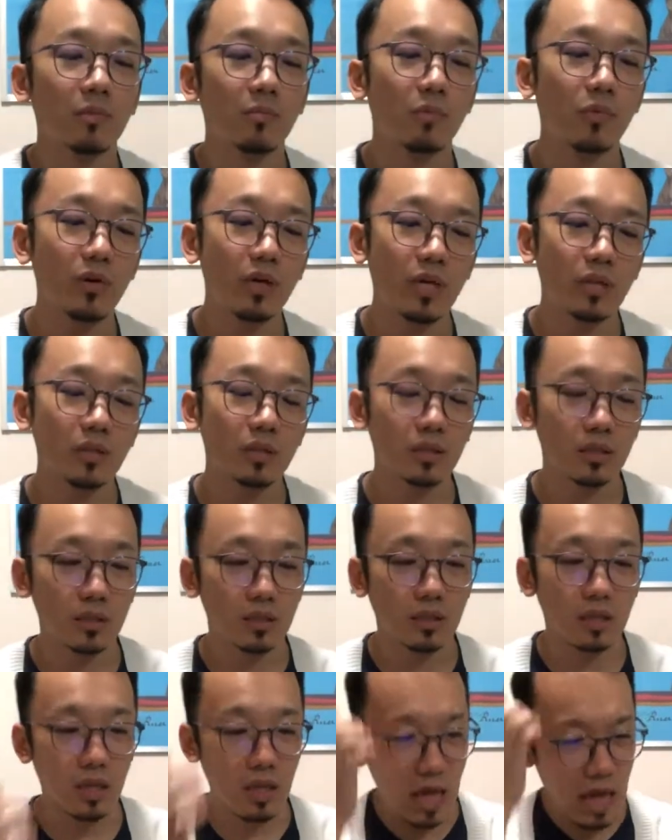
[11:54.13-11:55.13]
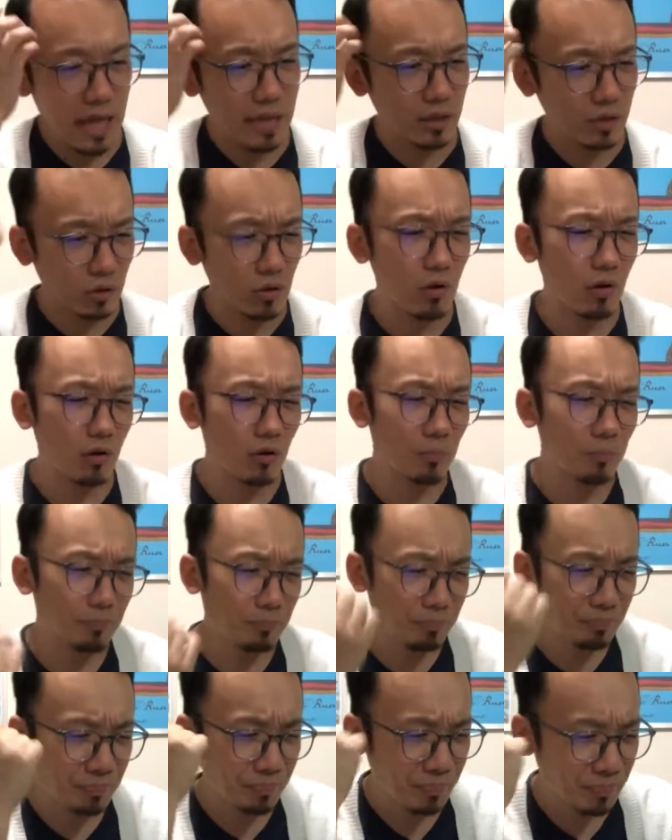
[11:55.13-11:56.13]
燃やし燃やすって言われたんで
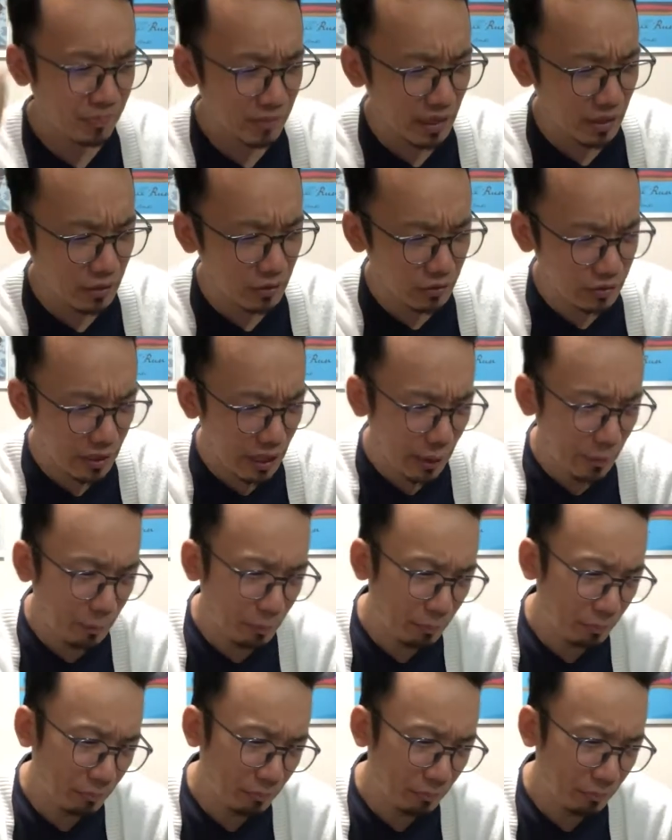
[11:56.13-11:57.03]
すか、えっと、えっとね